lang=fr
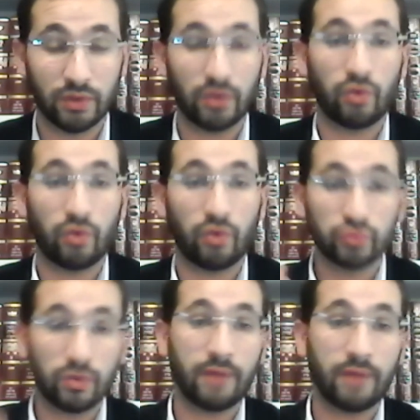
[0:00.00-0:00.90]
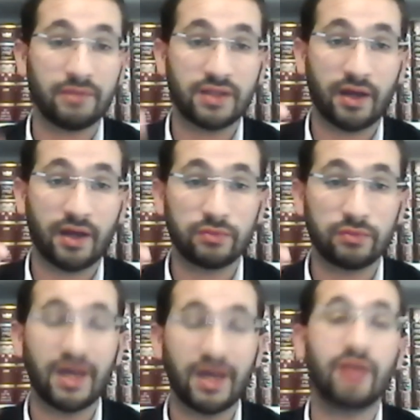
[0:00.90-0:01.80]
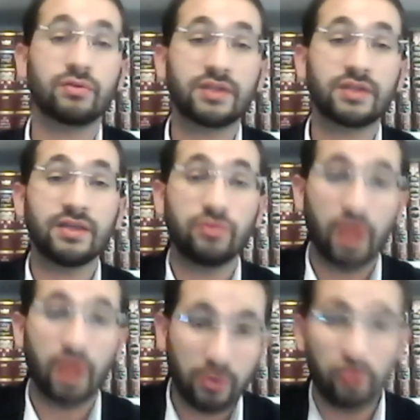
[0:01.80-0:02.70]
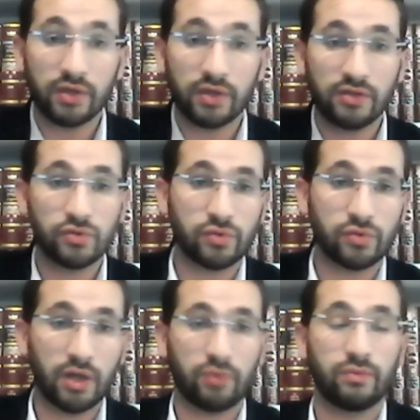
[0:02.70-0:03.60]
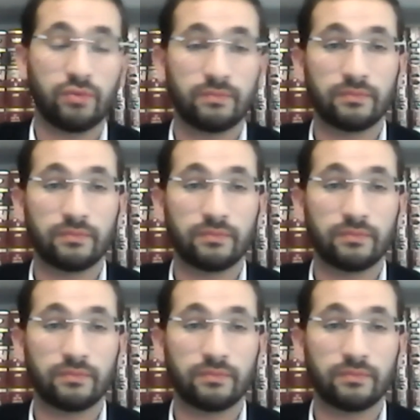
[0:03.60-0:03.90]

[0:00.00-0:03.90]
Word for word: on doit mettre la Hanoukia à l'entrée de la cour qui donne sur la rue.